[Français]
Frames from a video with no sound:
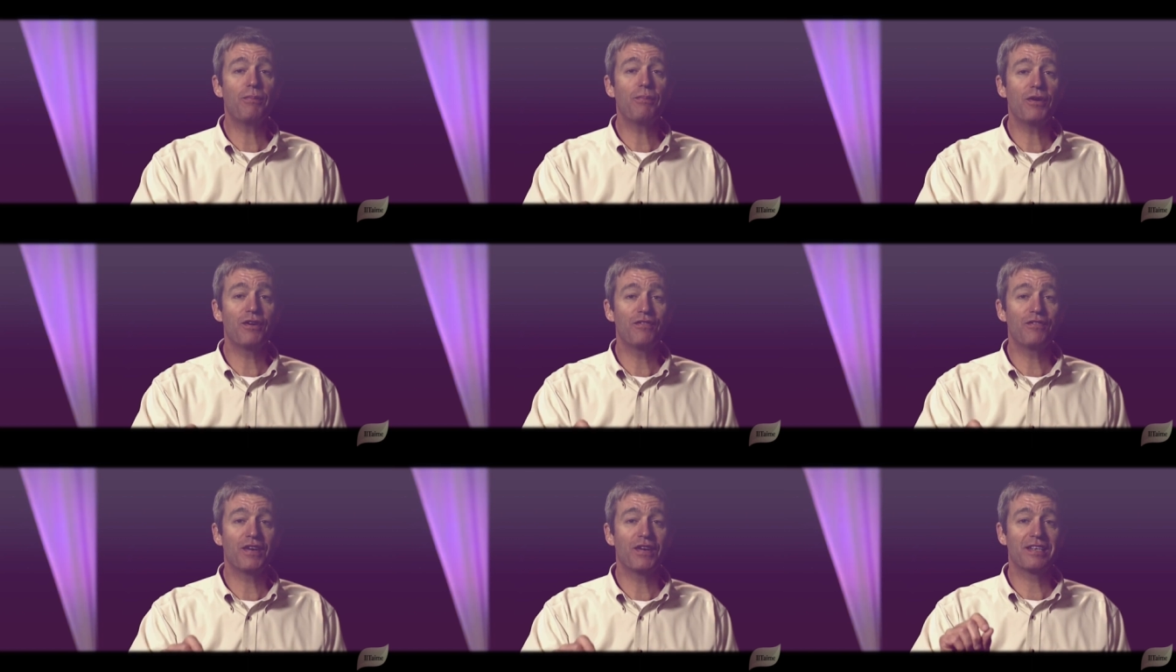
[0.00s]

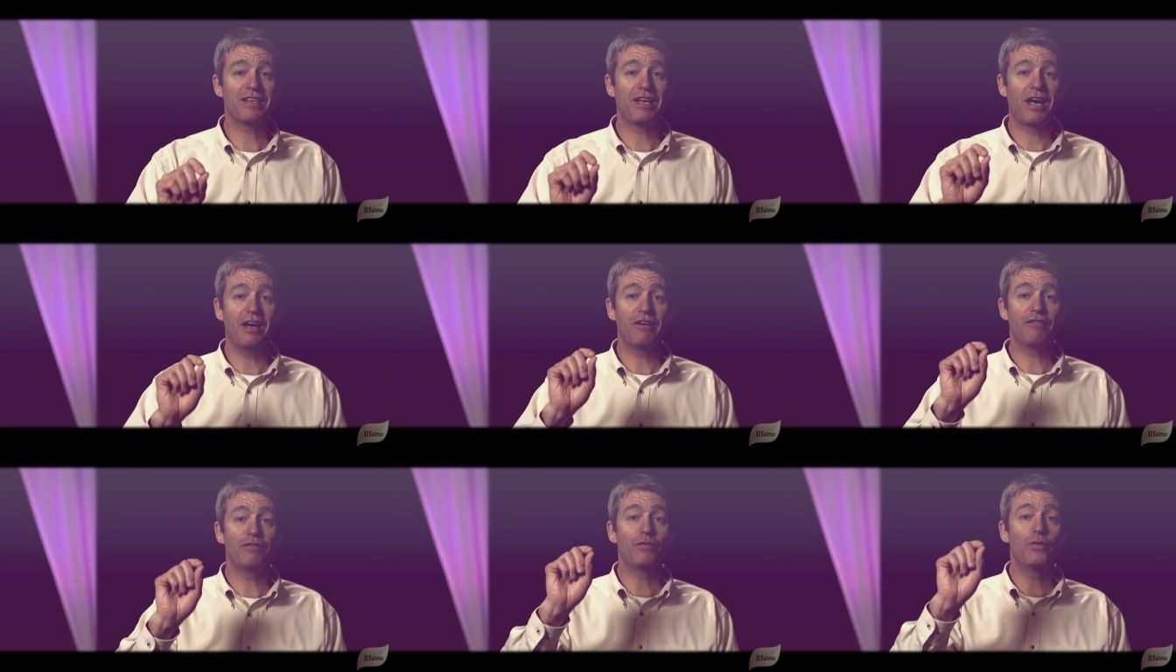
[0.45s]
Il a
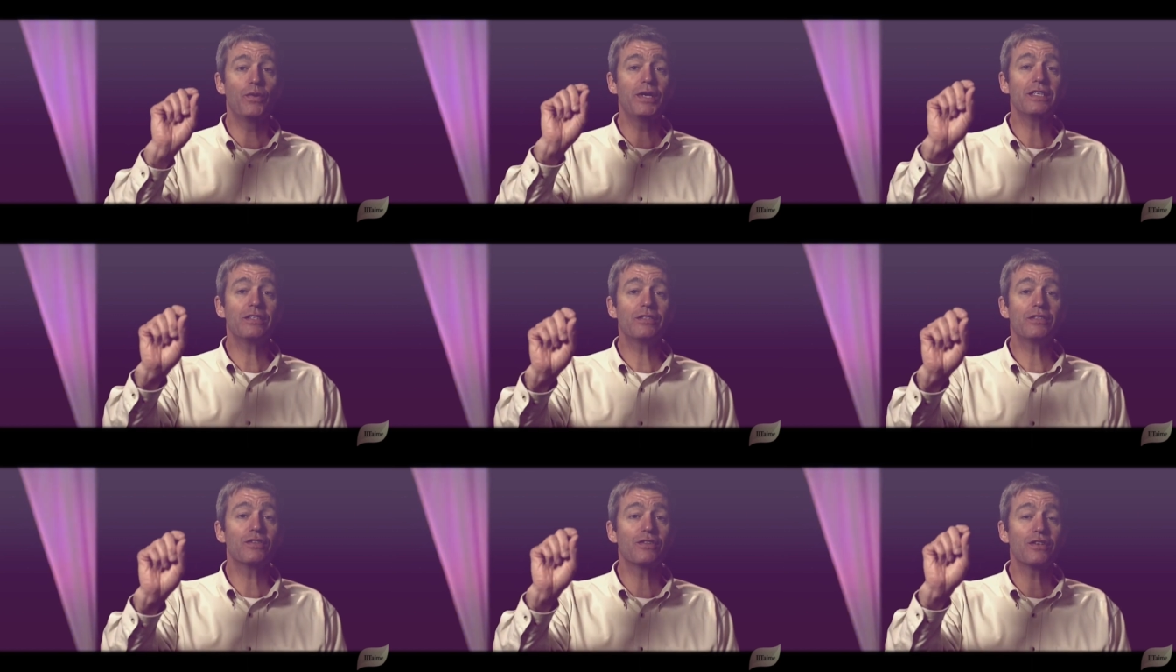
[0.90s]
vécu une
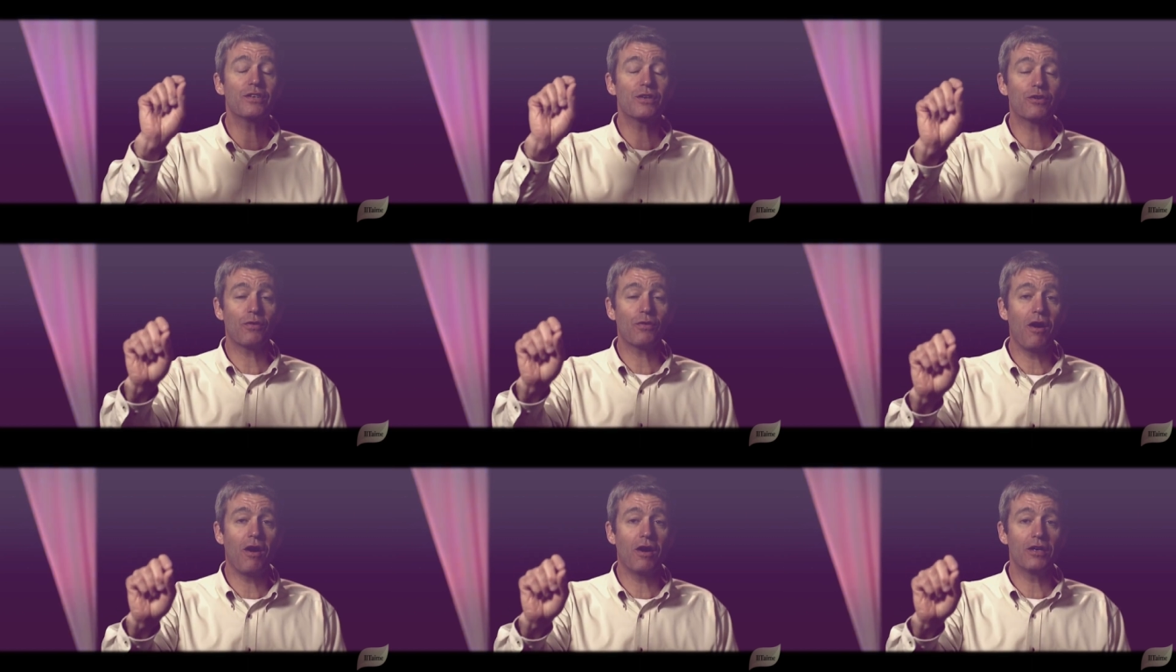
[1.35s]
vie
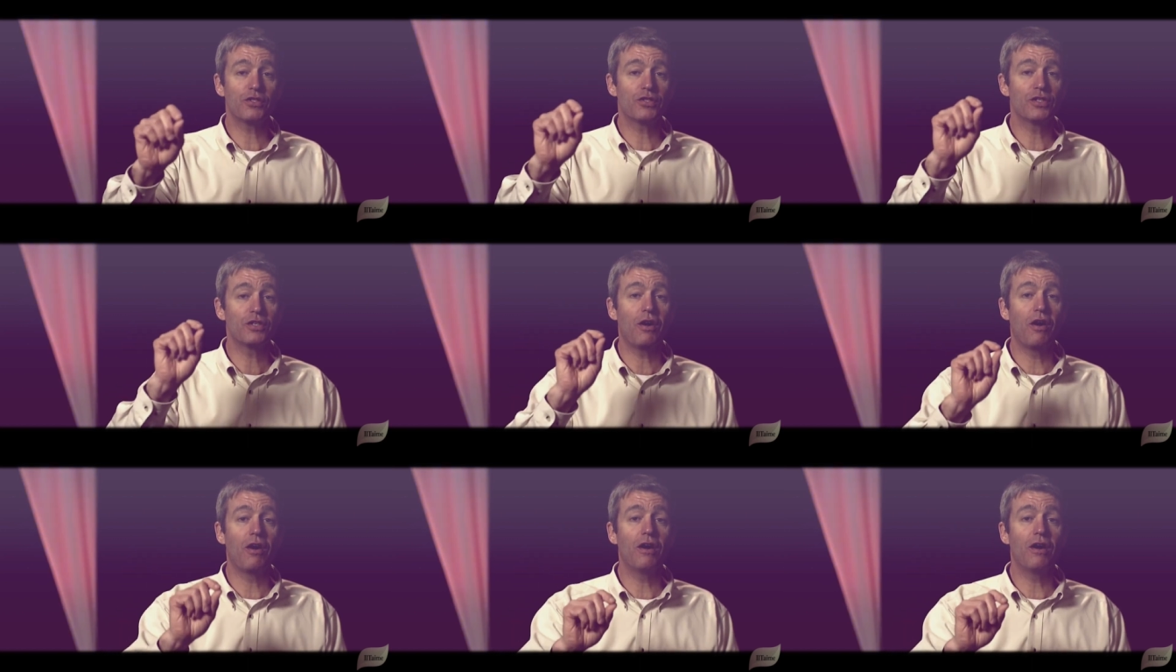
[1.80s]
parfaite,